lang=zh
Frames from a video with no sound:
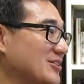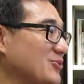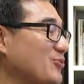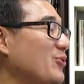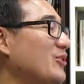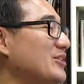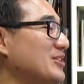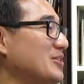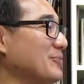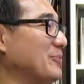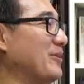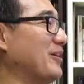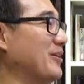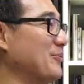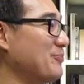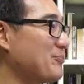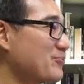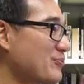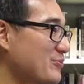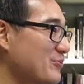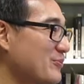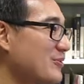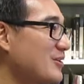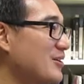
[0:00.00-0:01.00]
为什么？
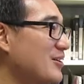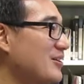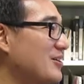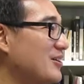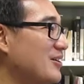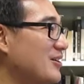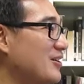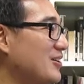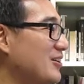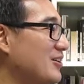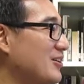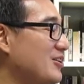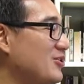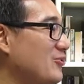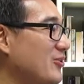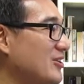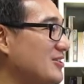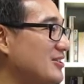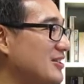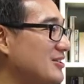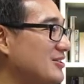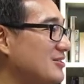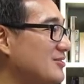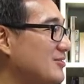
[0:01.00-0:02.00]
嗯、因为
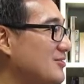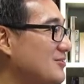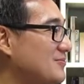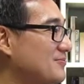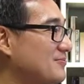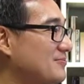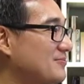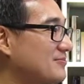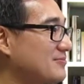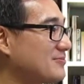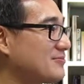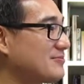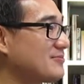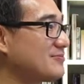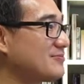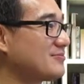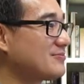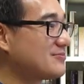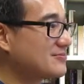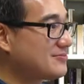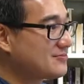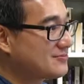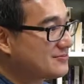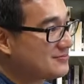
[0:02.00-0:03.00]
现黄老板，你到
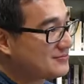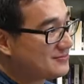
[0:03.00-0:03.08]
底一